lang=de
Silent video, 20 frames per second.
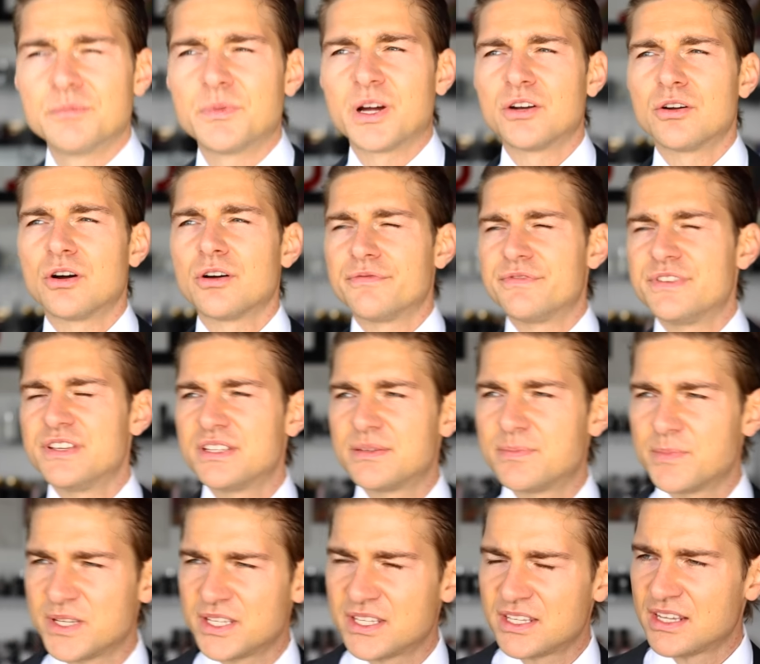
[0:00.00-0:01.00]
immer noch, wie
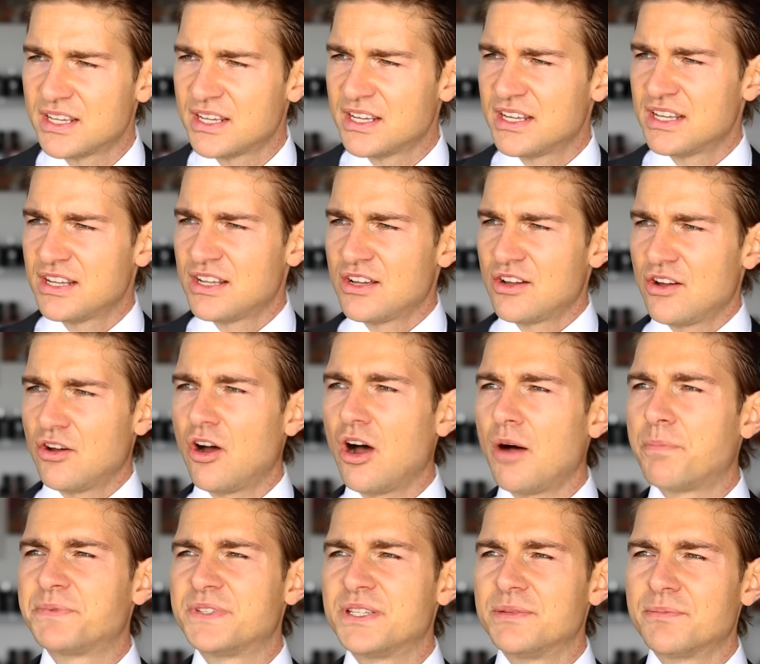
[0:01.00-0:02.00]
ich mich
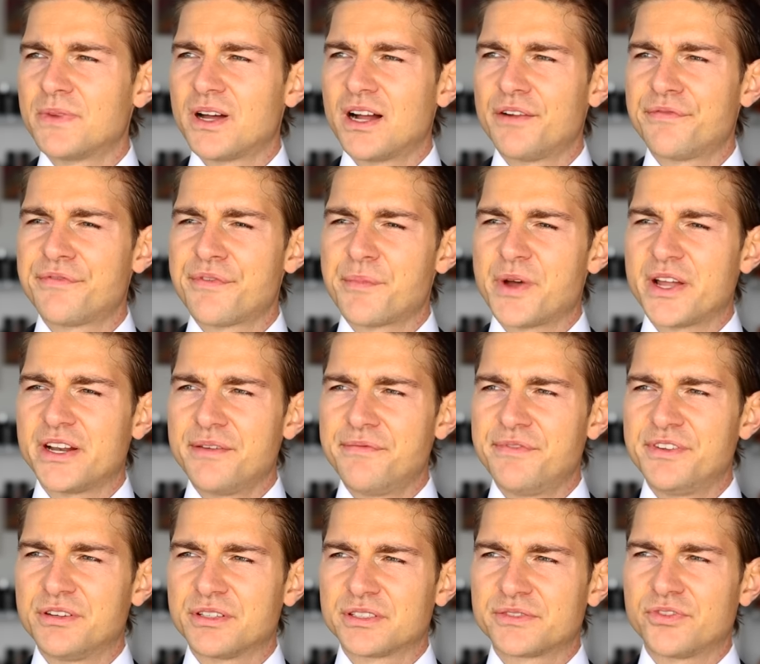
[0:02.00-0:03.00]
optimal für
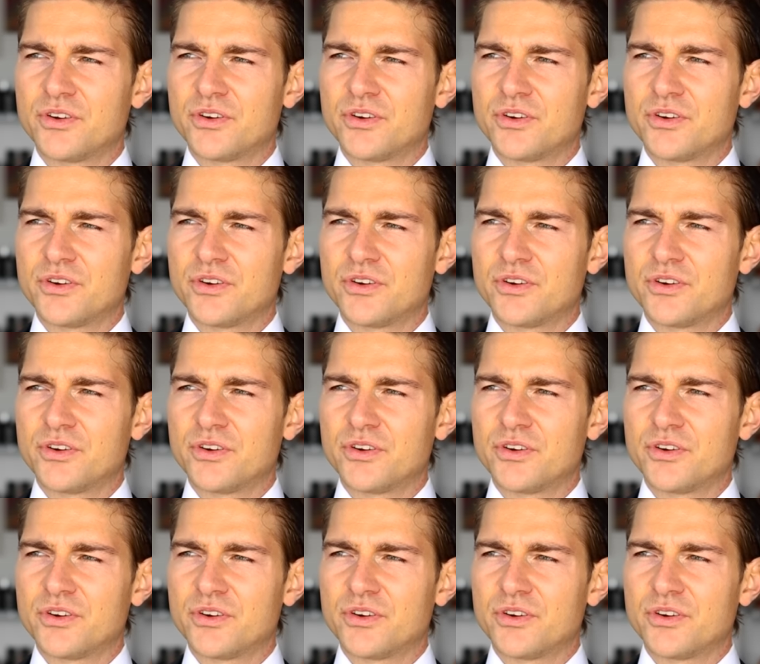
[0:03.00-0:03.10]
meine Videos